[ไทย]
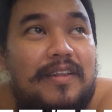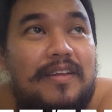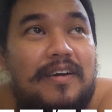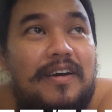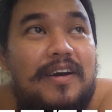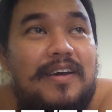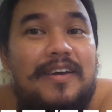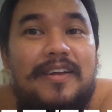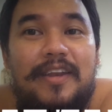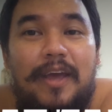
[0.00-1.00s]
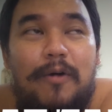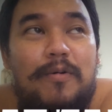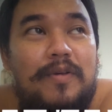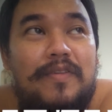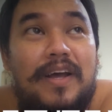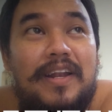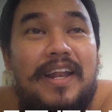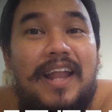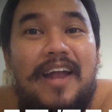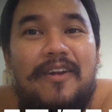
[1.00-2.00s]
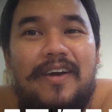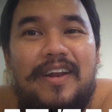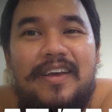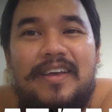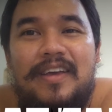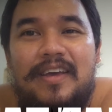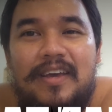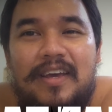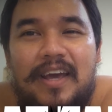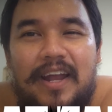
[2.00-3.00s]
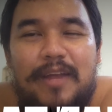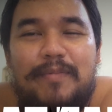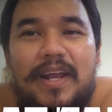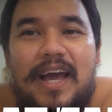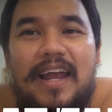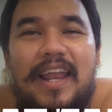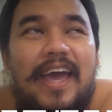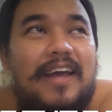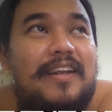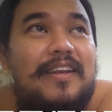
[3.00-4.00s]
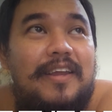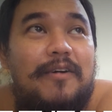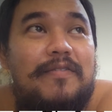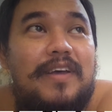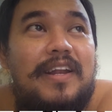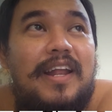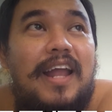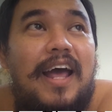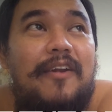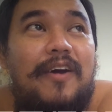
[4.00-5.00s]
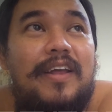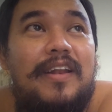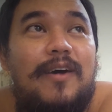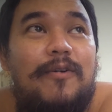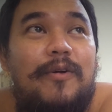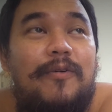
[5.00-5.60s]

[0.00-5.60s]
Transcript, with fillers: เเดี๋ยวสักนานๆหน่อยนะ อันนี้เป็นครั้งแรกเดี๋ยว สัก นานๆหน่อย เรา